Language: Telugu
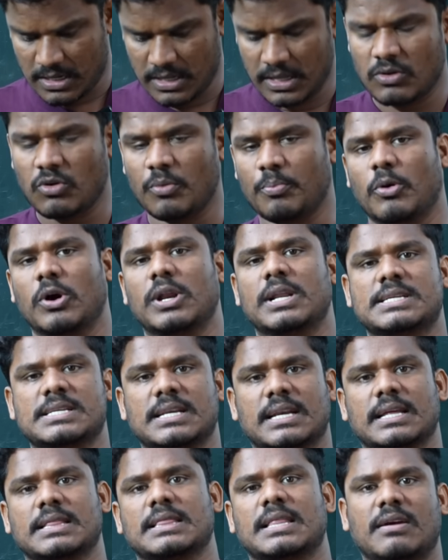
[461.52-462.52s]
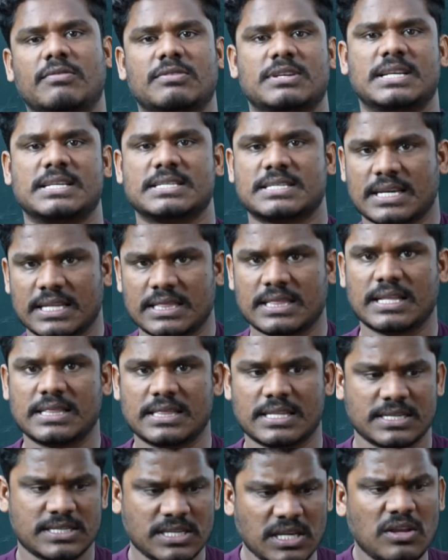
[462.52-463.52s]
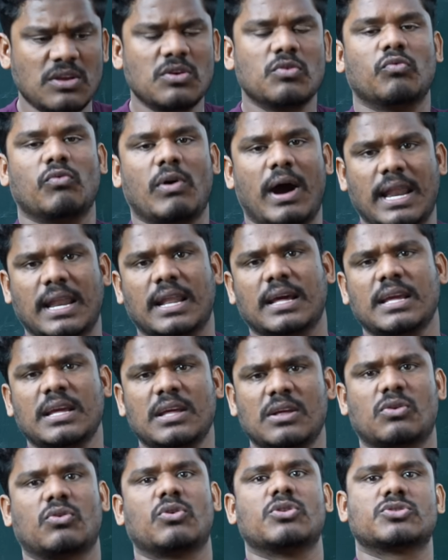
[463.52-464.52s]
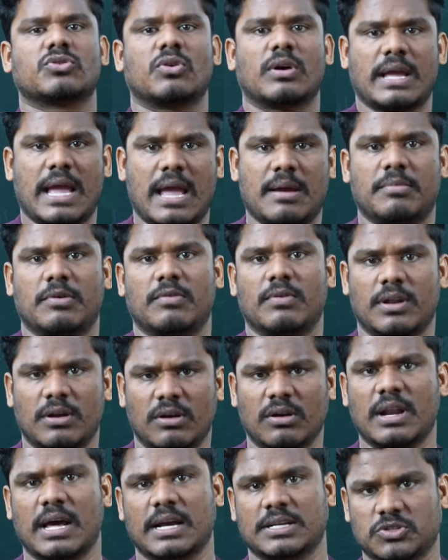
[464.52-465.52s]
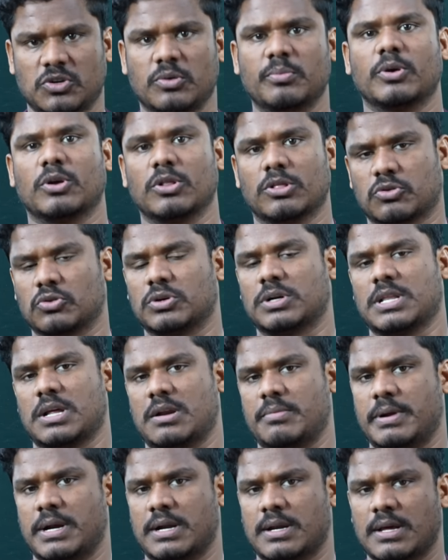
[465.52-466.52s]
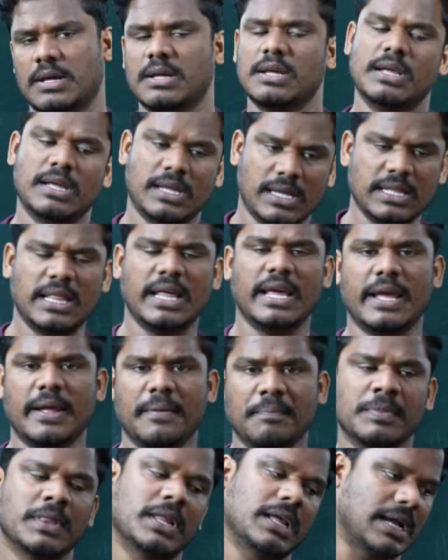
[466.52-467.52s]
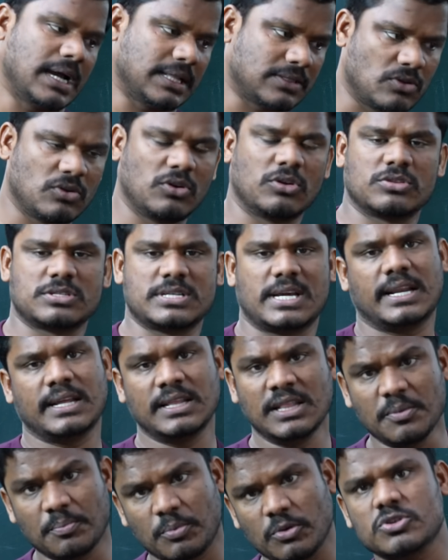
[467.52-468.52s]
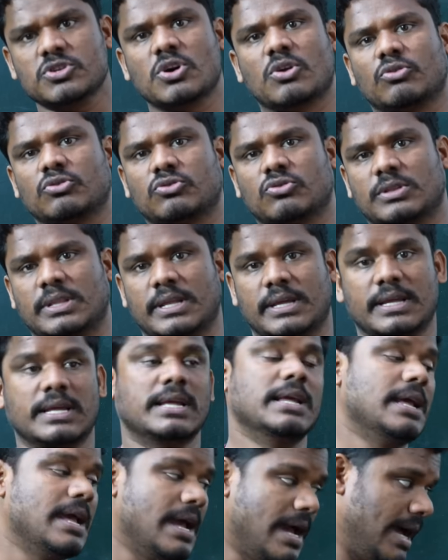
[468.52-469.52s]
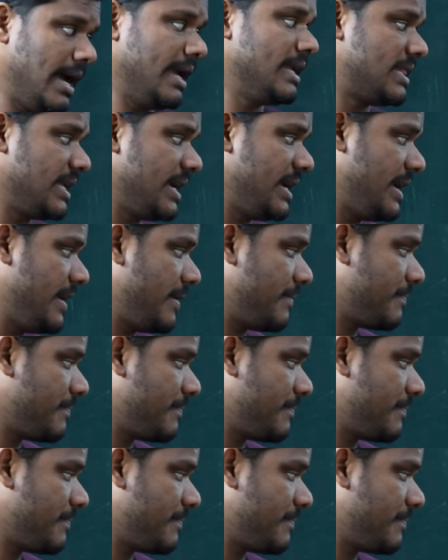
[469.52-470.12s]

ఇంకో పోలీసులకు ఇంత విజిలెన్స్కి ఇంత తీసి వాళ్ళకి రోజుకు ఒక యాభై వేలో లక్ష మిగులుతుంటుంది అనమాట ఇది గతంలోనే జరిగింది ఇప్పుడు జరుగుతుంది అయితే